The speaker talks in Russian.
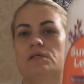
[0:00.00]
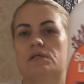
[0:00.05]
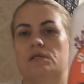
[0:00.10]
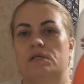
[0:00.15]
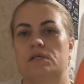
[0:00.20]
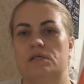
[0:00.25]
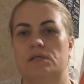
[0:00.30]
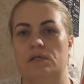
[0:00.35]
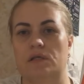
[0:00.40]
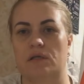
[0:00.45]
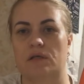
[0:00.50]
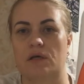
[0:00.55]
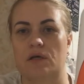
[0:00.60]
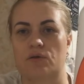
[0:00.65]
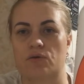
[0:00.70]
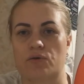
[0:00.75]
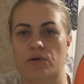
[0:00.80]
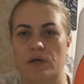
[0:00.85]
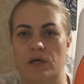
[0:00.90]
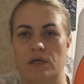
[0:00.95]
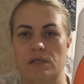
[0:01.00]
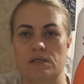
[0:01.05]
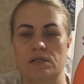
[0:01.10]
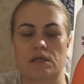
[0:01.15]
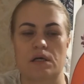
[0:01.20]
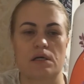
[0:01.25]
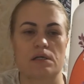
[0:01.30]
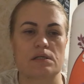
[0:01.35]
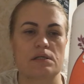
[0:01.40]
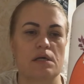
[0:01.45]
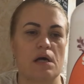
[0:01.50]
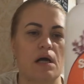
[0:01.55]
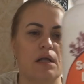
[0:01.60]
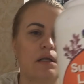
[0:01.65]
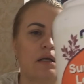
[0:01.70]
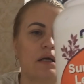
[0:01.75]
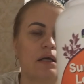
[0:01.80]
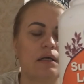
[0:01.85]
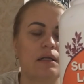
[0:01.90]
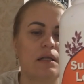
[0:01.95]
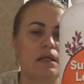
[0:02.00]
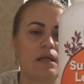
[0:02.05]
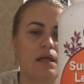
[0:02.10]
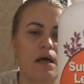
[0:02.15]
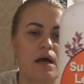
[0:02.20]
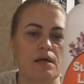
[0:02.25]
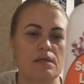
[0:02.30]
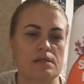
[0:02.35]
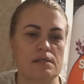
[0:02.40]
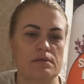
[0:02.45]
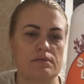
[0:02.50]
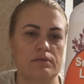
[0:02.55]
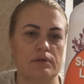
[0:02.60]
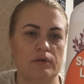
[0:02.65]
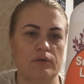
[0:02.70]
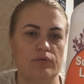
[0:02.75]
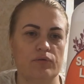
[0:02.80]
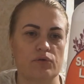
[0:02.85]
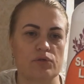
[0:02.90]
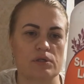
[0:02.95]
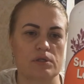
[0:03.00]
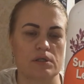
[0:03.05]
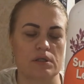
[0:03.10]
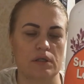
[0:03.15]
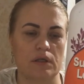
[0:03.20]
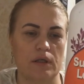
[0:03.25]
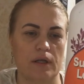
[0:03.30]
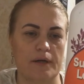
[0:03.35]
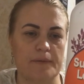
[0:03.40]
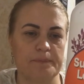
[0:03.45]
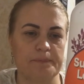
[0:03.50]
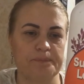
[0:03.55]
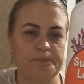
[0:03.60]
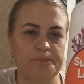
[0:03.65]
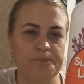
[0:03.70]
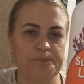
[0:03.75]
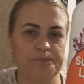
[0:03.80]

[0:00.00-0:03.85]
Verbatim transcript: лецитин, который я заказала для своего сына.